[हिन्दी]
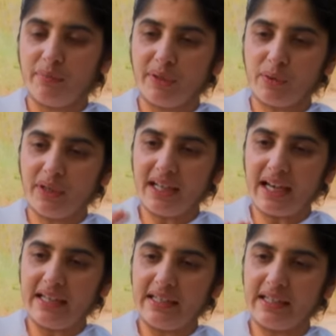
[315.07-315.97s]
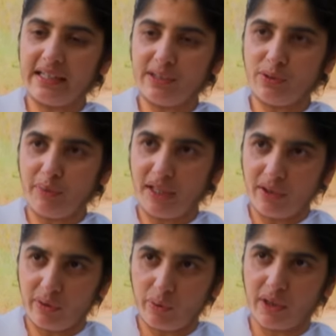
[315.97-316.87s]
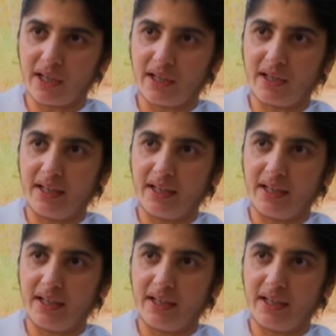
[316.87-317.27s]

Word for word: फिर कोई डालने लगा तो मैंने रोका